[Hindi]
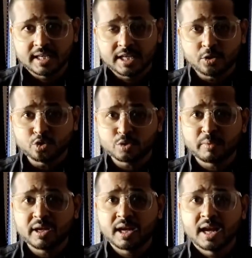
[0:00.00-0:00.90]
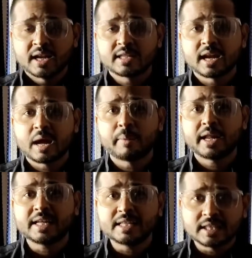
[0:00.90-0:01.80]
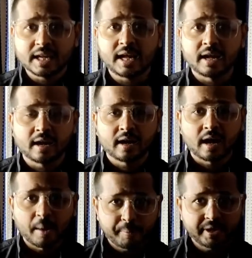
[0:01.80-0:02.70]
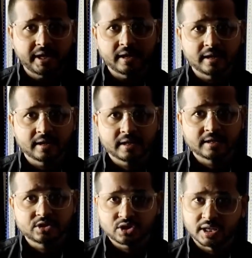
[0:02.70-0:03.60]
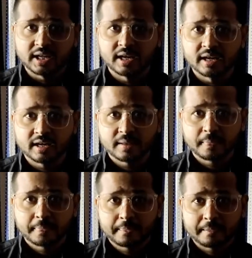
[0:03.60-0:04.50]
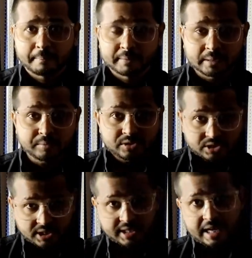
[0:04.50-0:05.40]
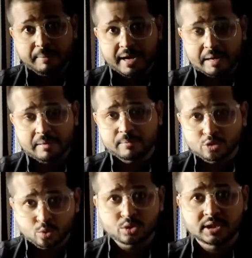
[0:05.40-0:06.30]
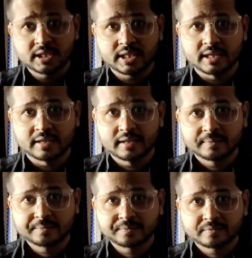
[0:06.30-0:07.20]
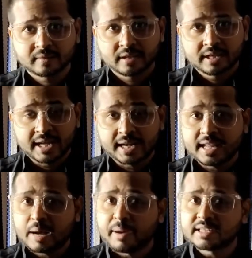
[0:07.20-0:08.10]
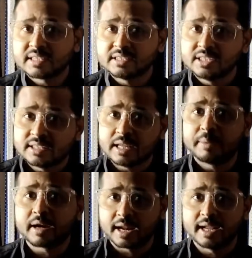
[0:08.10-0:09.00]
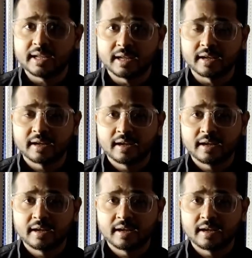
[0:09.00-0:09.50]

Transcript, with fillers: कि उसमें जाने हमारे कितने अपने चले गए मतलब जिनके बारे में हम सोचते थे कि यार ये हमारे साथ ज़िंदगी भर रहेंगे